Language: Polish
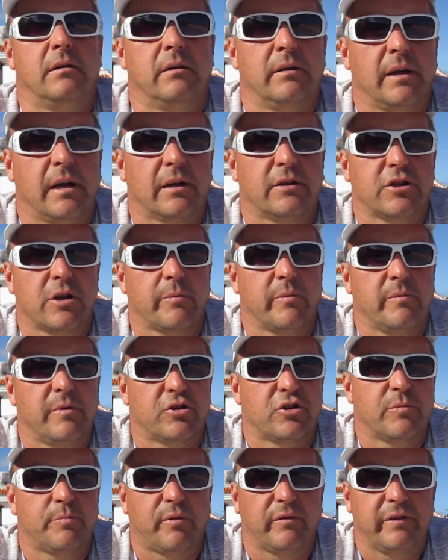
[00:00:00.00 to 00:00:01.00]
Ja chciałbym
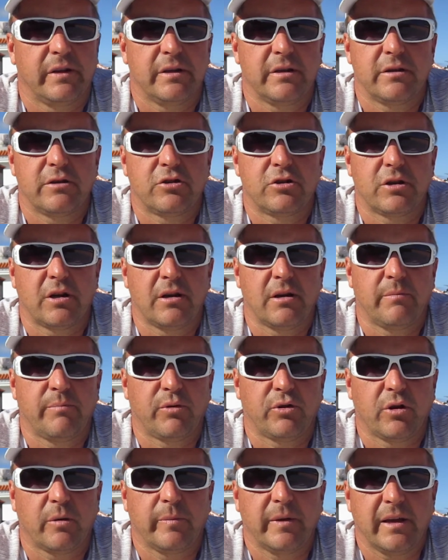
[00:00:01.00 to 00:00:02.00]
jeszcze powiedzieć, że
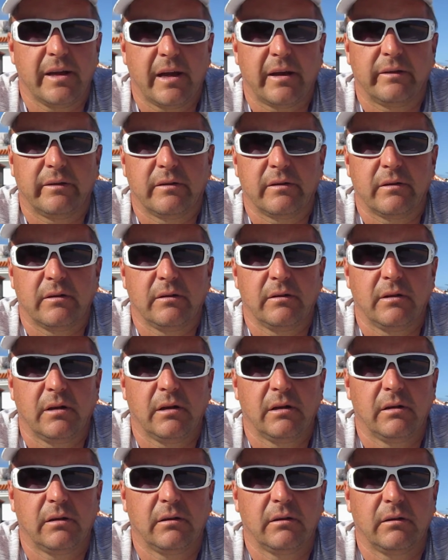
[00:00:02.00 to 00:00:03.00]
podobne jantry
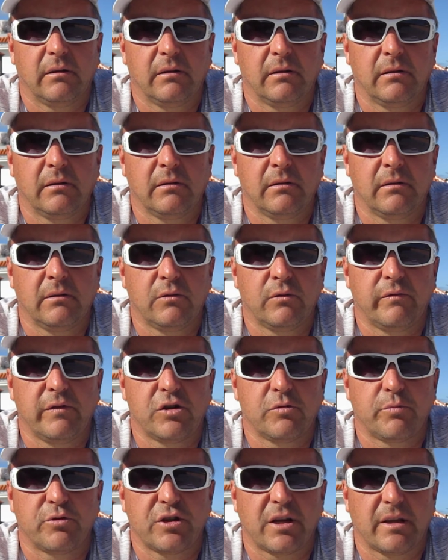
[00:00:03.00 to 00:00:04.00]

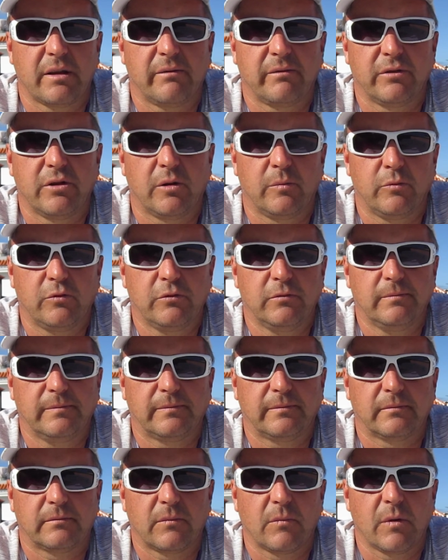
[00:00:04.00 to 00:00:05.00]
również posiadam w domu
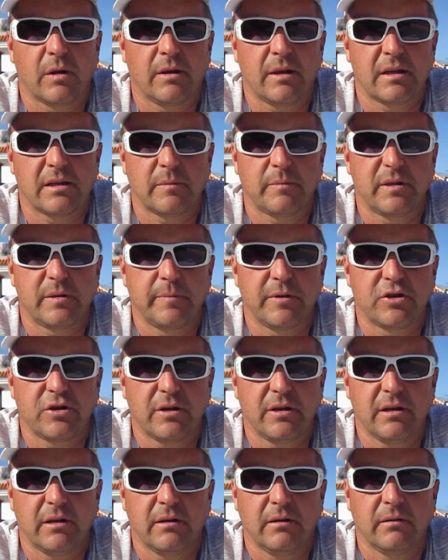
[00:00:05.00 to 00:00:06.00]
na
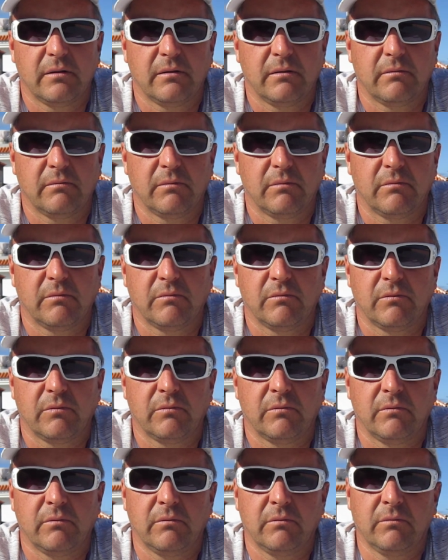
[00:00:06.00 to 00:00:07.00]
zabezpieczenie
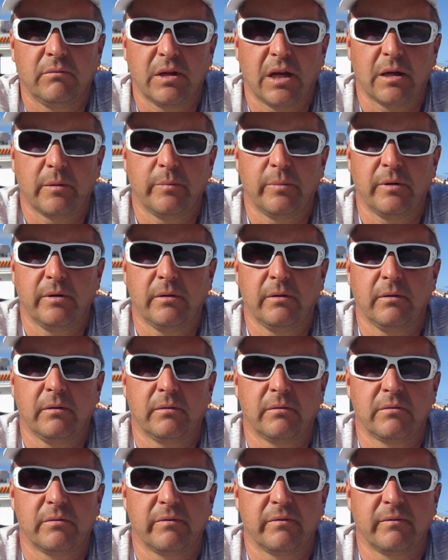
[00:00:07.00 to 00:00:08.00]
Mm, jakby
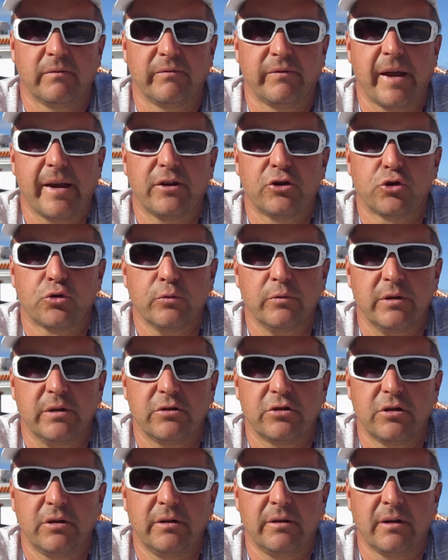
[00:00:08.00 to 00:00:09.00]
feng shui,
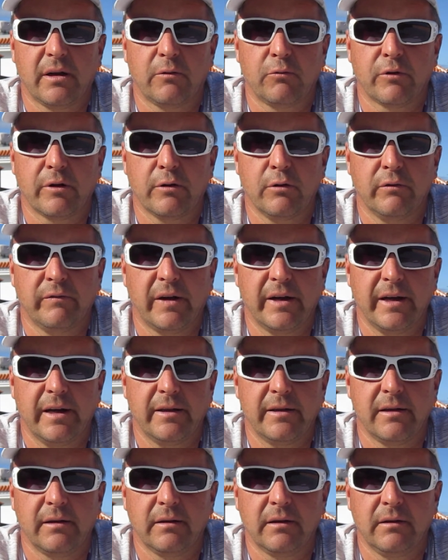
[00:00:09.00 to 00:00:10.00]
czyli na uregulowanie
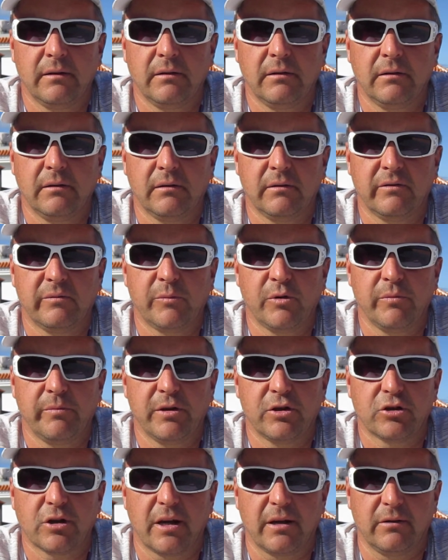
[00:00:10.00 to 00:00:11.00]
energii w moim
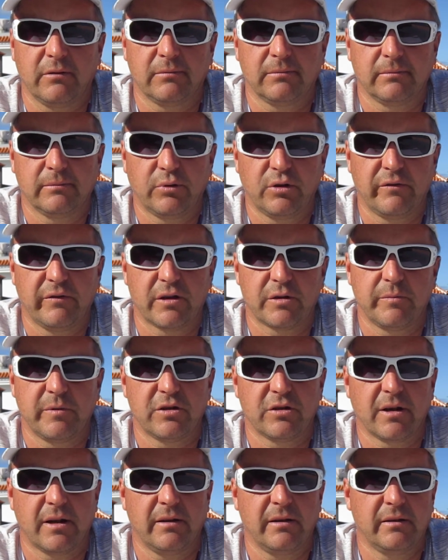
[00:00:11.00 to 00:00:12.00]
mieszkaniu, ponieważ
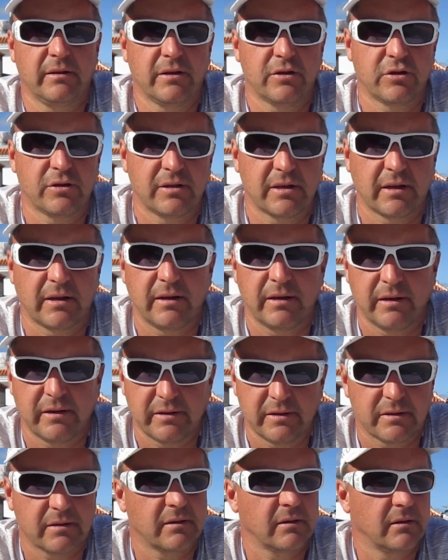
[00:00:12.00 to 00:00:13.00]
mieszkanie też jest jakie jest,